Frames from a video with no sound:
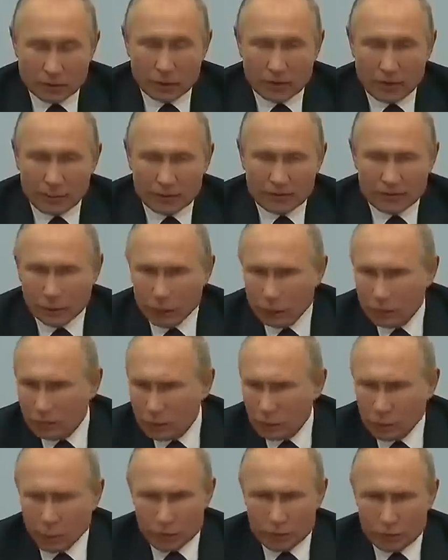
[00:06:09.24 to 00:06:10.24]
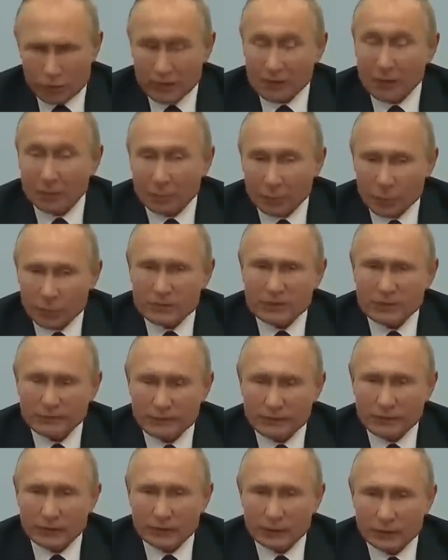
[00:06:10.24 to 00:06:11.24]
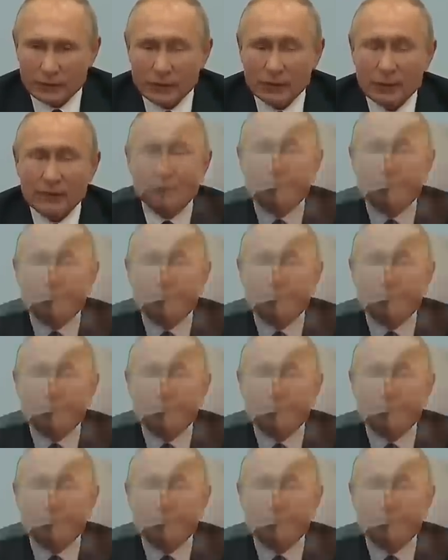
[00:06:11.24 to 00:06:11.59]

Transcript: Это абсолютно точно, это просто выгодно.